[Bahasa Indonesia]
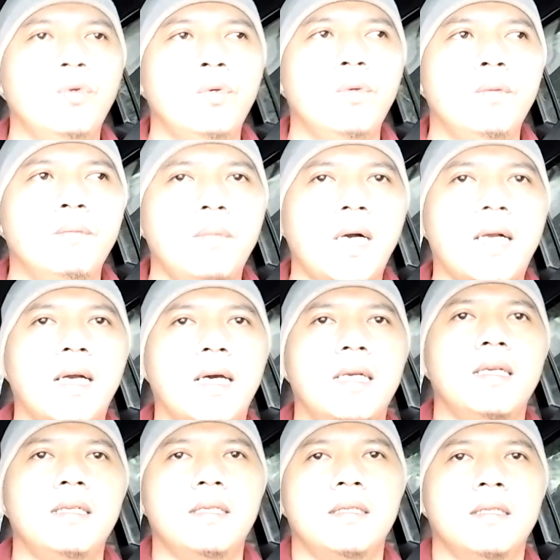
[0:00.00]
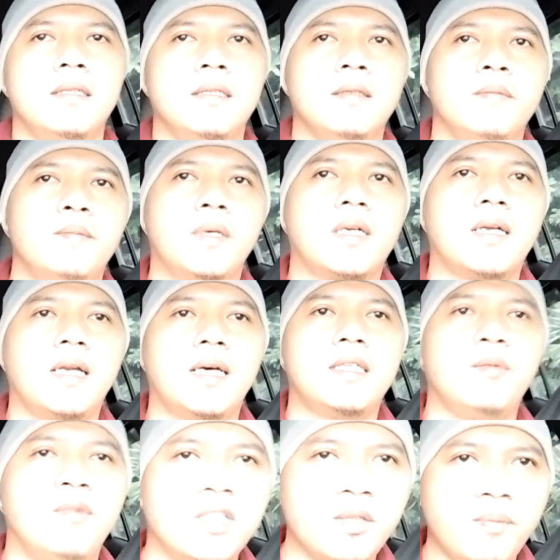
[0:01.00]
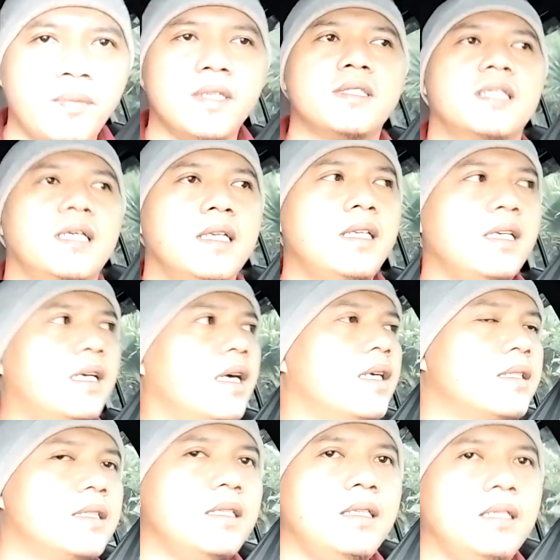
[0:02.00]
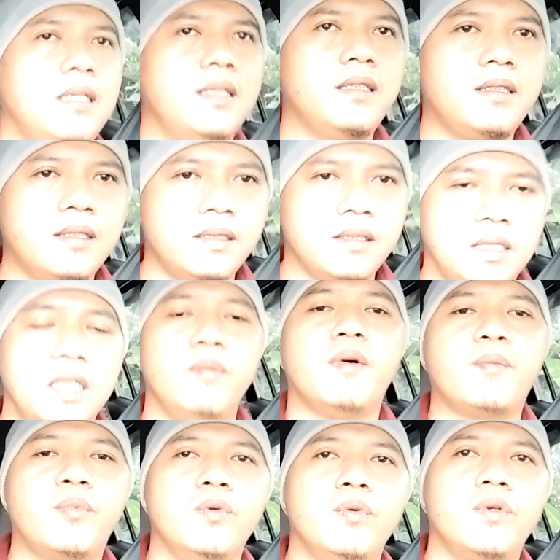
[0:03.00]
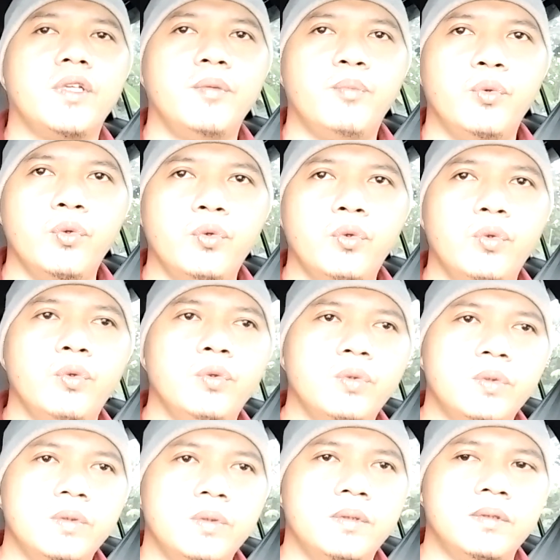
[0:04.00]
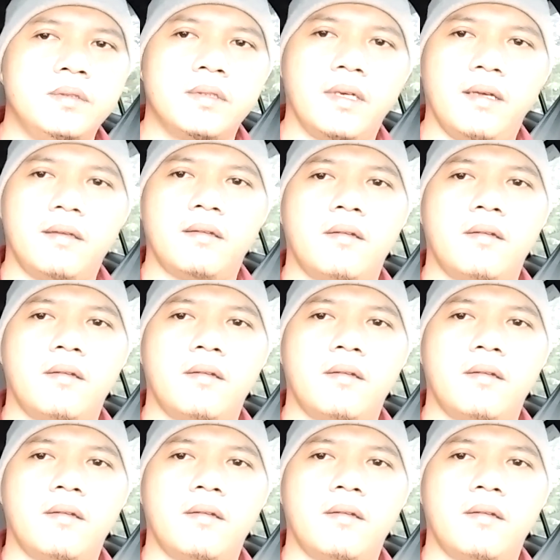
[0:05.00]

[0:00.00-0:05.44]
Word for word: bahkan pernah teman-teman saya dikasih 50000 gitu